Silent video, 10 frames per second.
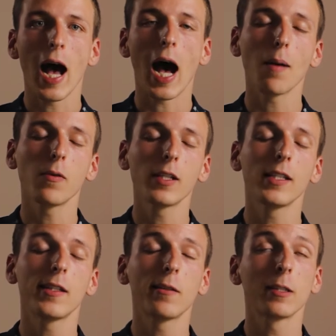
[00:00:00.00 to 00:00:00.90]
aber
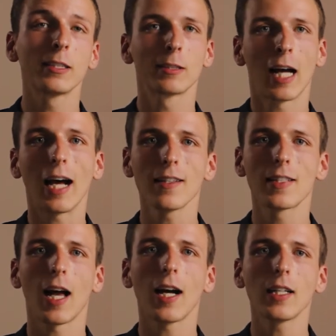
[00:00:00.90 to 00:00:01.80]
ich kann
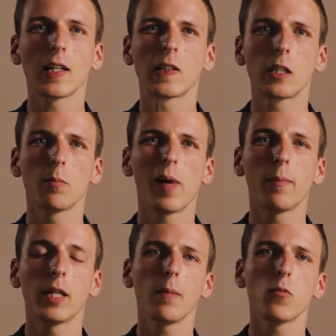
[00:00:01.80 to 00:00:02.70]
sagen, dass ich in
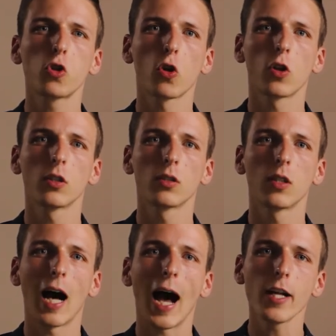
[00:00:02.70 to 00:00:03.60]
meinem Leben schon
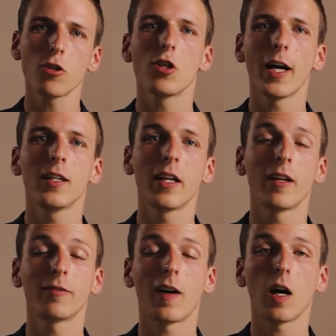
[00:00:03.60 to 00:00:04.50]
einschneidende
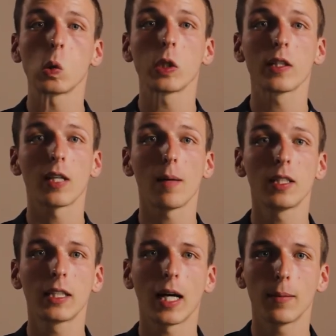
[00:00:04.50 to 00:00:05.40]
Erfahrungen
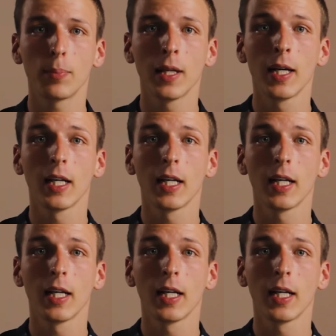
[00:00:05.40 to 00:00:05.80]
gesammelt habe,